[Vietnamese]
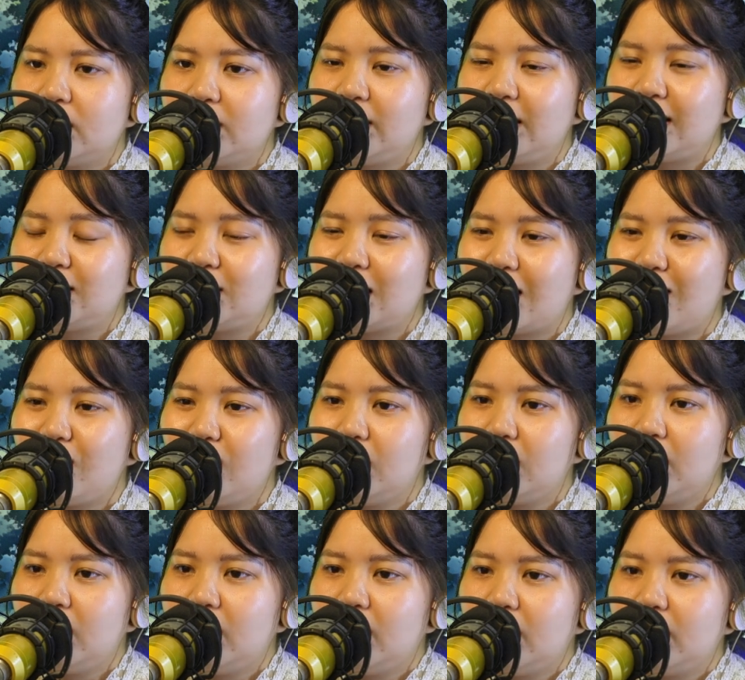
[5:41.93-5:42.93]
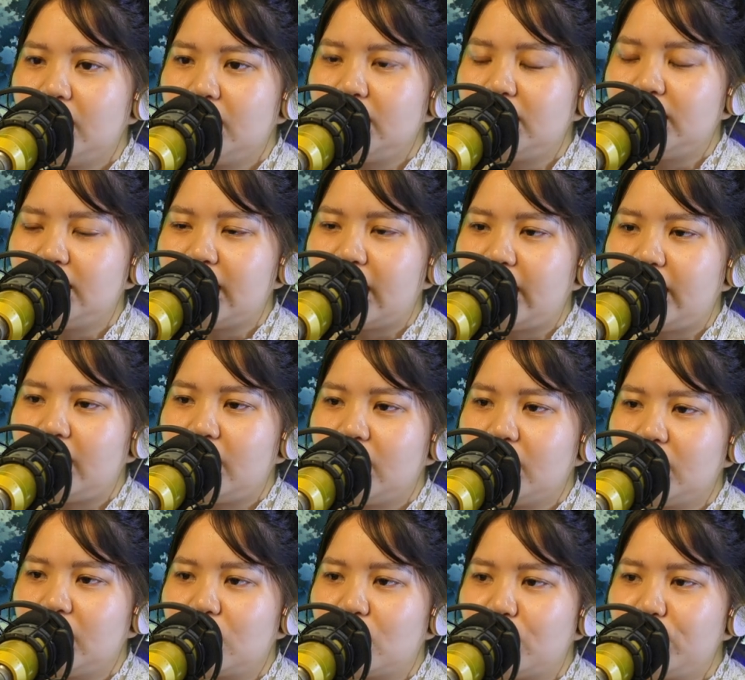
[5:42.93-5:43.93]
Vậy sao? Như vậy
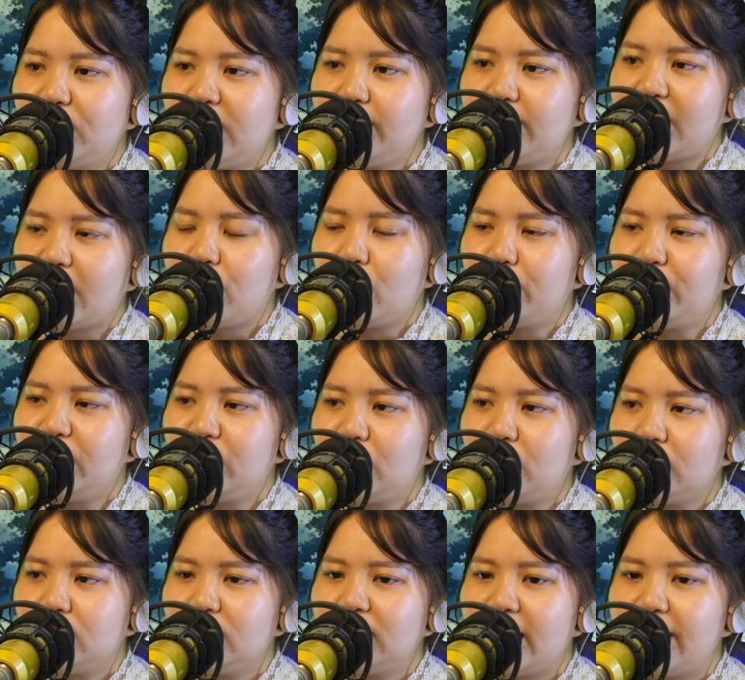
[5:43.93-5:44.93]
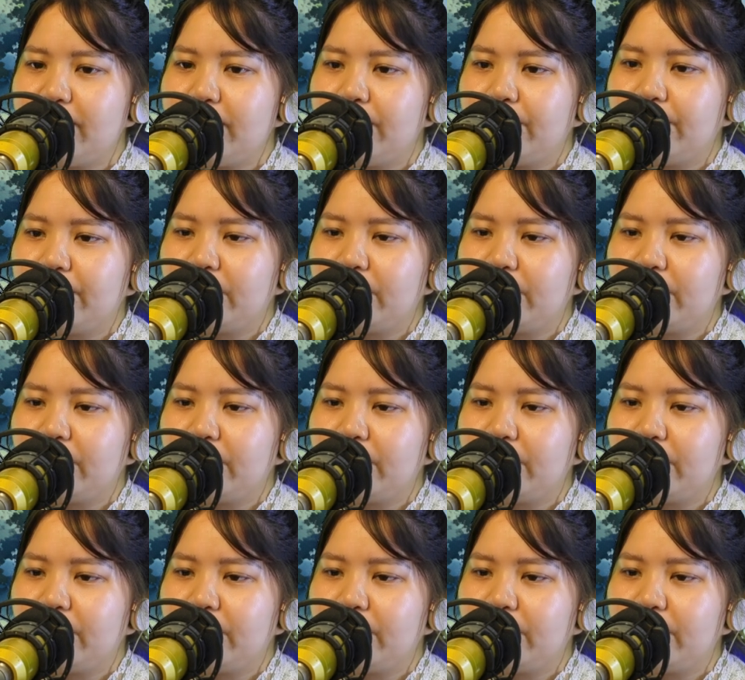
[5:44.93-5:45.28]
ngươi cũng tiếp ta một chiêu thử xem.